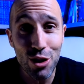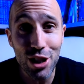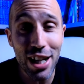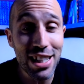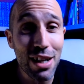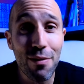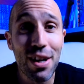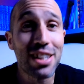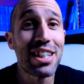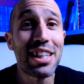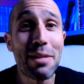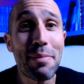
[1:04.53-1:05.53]
O sea, esa
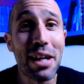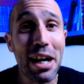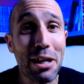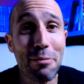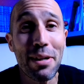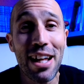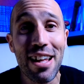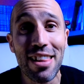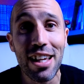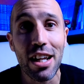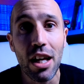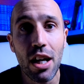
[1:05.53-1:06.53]
frase típica que os van a
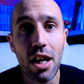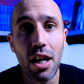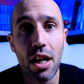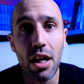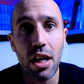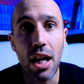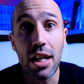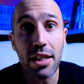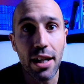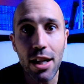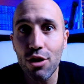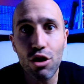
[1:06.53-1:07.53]
decir, el
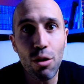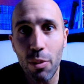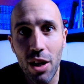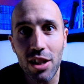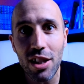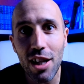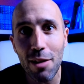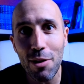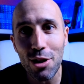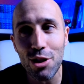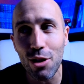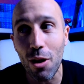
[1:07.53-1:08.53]
secreto es no ponerse
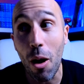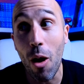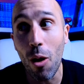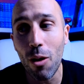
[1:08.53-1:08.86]
nervioso.